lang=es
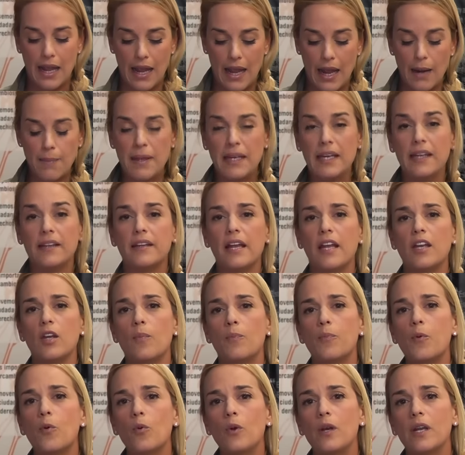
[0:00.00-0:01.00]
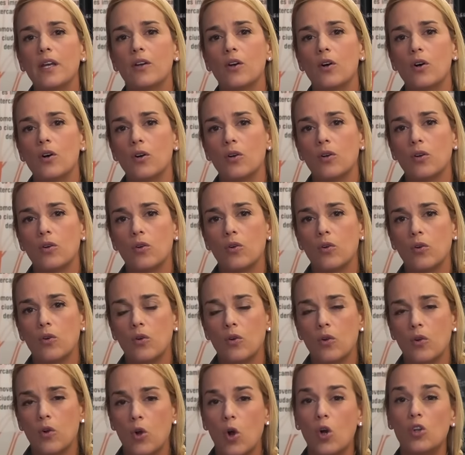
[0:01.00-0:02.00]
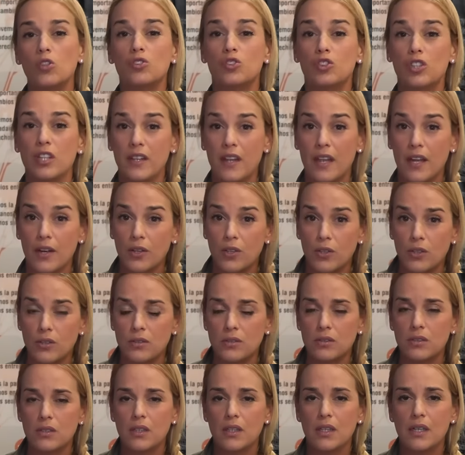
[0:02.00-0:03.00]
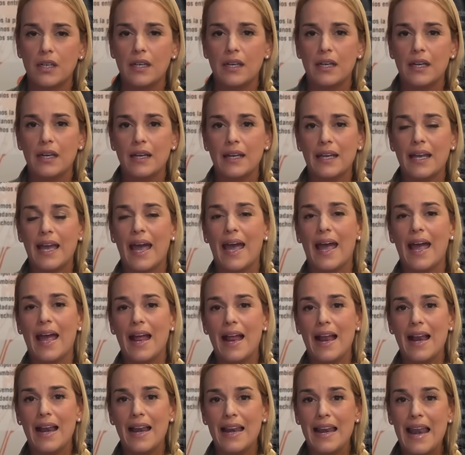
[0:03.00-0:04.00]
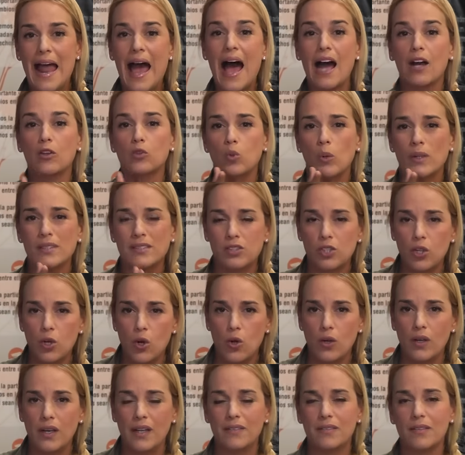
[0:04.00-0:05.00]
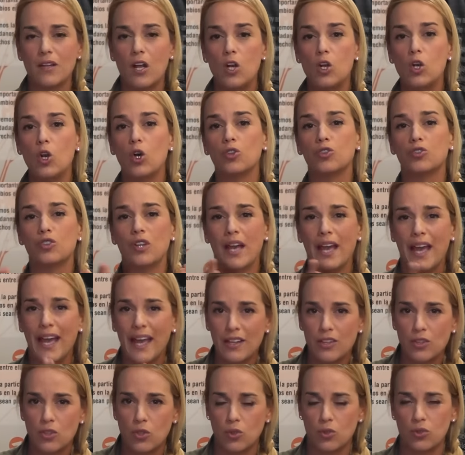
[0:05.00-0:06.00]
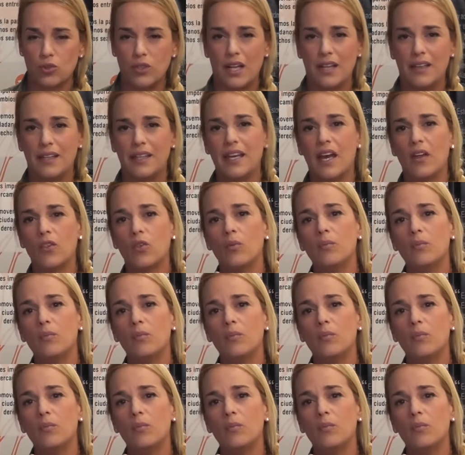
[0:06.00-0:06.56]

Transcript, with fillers: El Ministerio Público consideró que las actuaciones, los hechos del día